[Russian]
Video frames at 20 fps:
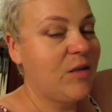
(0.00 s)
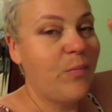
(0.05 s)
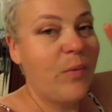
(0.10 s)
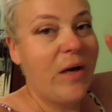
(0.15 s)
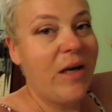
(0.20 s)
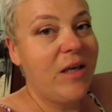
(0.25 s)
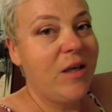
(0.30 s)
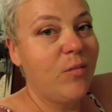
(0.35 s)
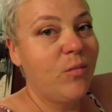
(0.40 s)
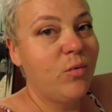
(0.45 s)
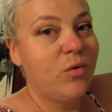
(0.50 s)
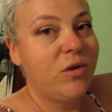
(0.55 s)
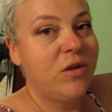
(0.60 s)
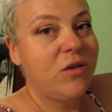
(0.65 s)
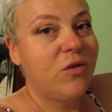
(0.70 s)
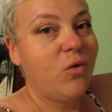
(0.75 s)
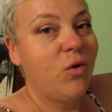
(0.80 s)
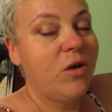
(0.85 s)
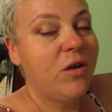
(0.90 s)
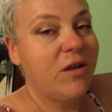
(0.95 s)
Спальня
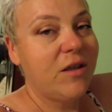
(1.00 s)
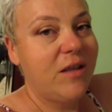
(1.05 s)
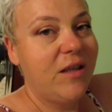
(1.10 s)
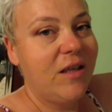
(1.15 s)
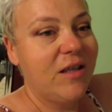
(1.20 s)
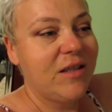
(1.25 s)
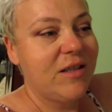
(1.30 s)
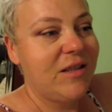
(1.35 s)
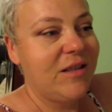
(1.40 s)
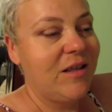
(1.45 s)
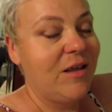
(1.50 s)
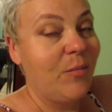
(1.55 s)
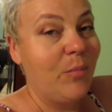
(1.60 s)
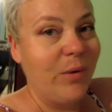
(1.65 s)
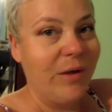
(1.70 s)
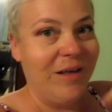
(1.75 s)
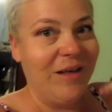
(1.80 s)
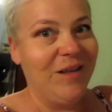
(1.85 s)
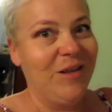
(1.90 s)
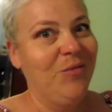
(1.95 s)
будет только для сна.
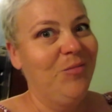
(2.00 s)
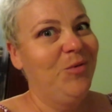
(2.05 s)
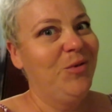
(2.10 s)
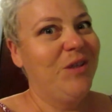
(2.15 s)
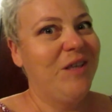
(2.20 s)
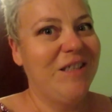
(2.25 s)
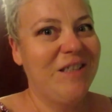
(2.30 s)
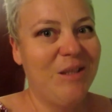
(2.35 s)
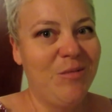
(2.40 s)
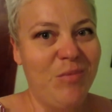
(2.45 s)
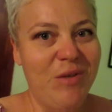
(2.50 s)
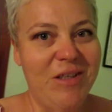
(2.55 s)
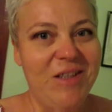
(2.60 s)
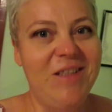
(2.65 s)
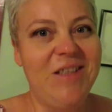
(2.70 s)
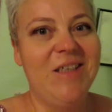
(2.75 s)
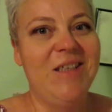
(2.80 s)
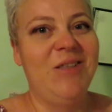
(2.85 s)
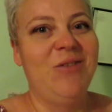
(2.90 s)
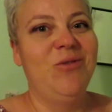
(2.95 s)
Поэтому я себе и
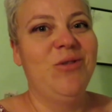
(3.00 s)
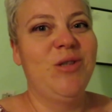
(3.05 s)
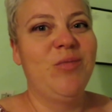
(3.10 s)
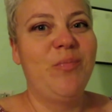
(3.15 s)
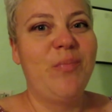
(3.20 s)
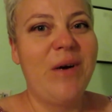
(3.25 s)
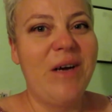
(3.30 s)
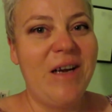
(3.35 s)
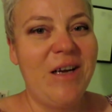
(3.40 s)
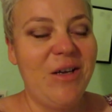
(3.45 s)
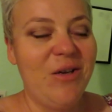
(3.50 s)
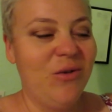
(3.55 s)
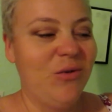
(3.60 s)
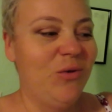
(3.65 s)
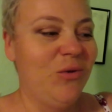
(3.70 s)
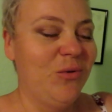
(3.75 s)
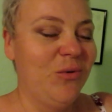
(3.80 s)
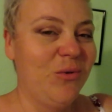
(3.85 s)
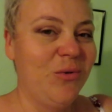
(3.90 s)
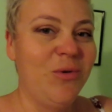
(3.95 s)
делаю спальню
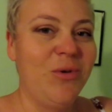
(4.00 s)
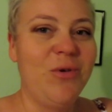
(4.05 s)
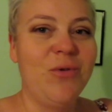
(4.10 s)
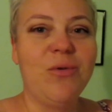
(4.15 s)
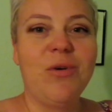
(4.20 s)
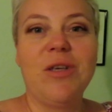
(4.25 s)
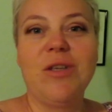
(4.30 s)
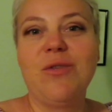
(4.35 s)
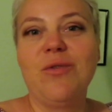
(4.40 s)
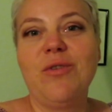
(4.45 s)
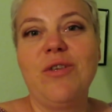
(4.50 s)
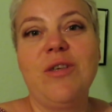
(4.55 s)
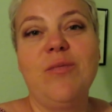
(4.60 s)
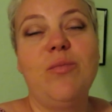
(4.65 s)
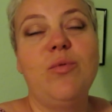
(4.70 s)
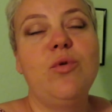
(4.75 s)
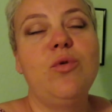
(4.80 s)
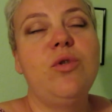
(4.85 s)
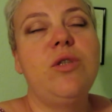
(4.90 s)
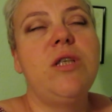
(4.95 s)
другую, в которой
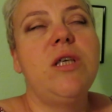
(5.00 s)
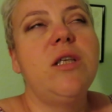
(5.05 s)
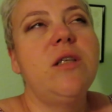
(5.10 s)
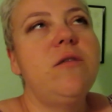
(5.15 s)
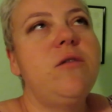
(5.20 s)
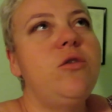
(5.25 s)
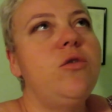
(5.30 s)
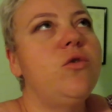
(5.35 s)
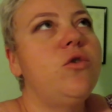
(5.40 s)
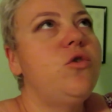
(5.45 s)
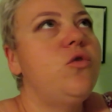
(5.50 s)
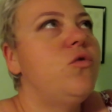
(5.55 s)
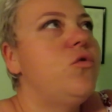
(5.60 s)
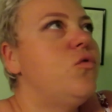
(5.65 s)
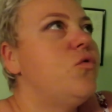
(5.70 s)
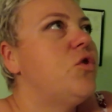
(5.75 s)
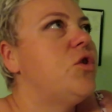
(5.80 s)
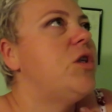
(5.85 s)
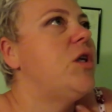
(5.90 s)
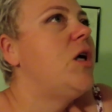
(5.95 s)
буду делать все, что
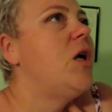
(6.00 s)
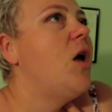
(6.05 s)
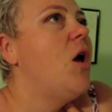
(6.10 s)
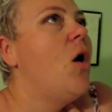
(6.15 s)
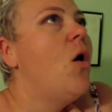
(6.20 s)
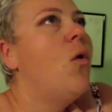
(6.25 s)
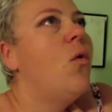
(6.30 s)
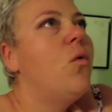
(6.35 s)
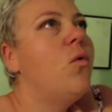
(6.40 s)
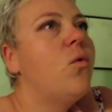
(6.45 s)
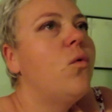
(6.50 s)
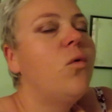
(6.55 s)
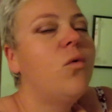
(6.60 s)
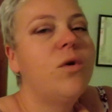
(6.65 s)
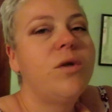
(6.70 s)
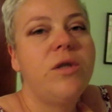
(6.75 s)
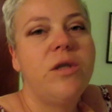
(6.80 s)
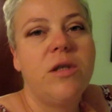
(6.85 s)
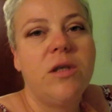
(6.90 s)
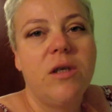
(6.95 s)
душе
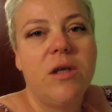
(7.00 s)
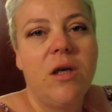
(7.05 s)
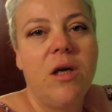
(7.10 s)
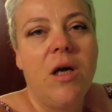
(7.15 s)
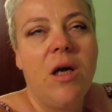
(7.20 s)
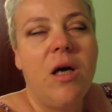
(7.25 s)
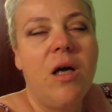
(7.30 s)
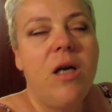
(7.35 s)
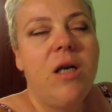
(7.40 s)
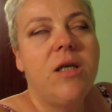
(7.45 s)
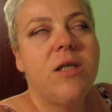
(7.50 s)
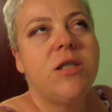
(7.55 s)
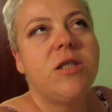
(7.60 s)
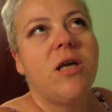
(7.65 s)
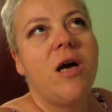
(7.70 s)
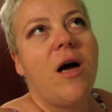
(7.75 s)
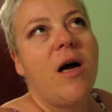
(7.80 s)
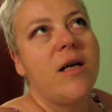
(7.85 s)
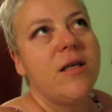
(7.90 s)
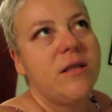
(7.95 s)
угодно.
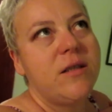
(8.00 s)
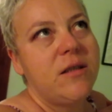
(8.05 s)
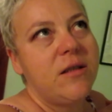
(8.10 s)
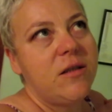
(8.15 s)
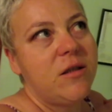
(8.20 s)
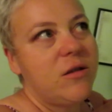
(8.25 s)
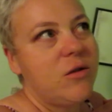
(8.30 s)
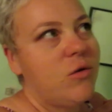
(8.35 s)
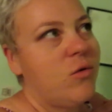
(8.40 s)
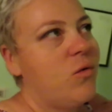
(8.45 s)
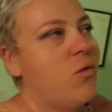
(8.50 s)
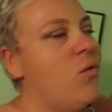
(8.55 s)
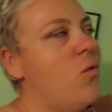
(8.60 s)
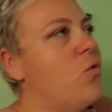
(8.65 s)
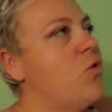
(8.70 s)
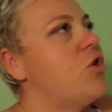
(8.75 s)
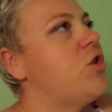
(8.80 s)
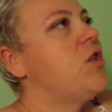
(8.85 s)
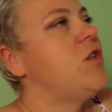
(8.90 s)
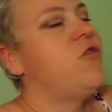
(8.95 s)
Лежать,
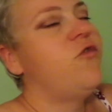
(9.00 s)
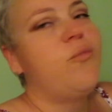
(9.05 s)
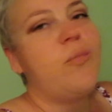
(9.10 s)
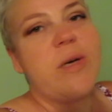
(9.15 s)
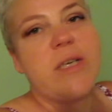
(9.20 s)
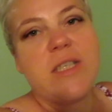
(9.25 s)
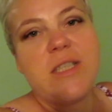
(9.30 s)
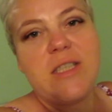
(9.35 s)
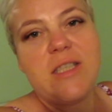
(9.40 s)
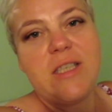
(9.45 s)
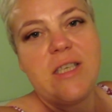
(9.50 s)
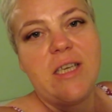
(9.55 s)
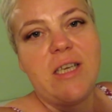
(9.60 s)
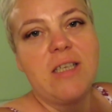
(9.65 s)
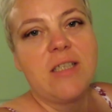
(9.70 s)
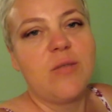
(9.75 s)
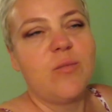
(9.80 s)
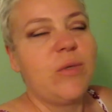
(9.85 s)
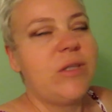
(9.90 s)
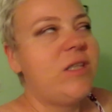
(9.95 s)
кушать в
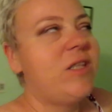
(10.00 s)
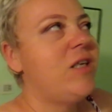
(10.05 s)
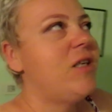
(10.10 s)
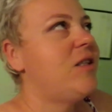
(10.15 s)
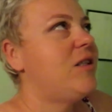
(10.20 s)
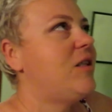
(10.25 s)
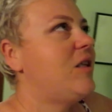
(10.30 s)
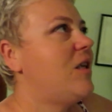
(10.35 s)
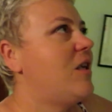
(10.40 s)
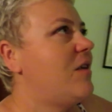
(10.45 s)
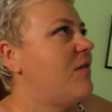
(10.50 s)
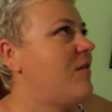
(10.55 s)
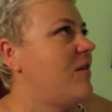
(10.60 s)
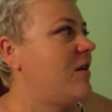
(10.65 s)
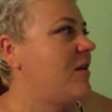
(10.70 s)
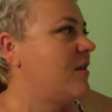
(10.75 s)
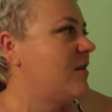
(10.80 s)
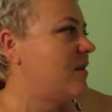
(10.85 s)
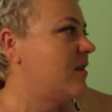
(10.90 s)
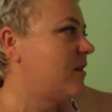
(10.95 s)
постели, смотреть
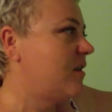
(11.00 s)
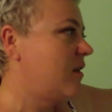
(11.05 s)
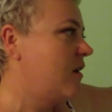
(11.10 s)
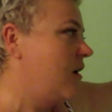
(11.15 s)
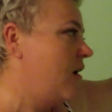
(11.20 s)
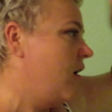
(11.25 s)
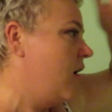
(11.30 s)
телевизор.